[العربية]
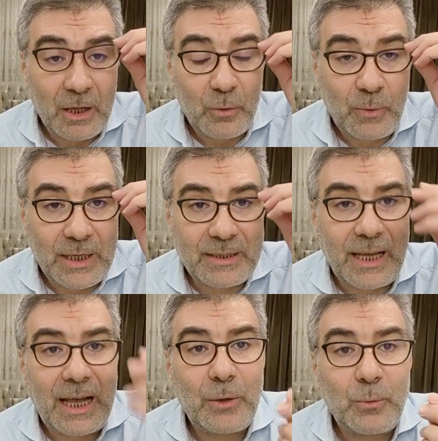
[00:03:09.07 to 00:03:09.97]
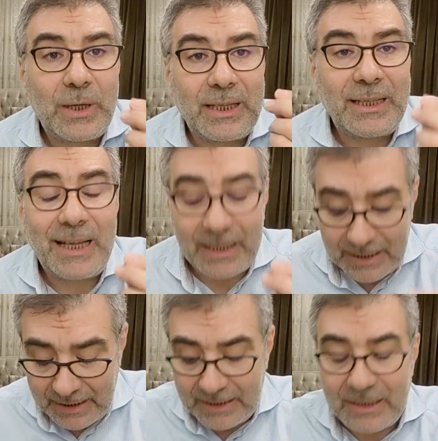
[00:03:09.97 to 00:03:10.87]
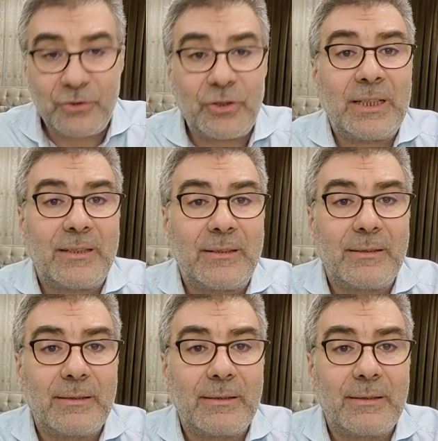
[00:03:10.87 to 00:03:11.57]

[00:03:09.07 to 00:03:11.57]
ويتحول إلى خلايا جلد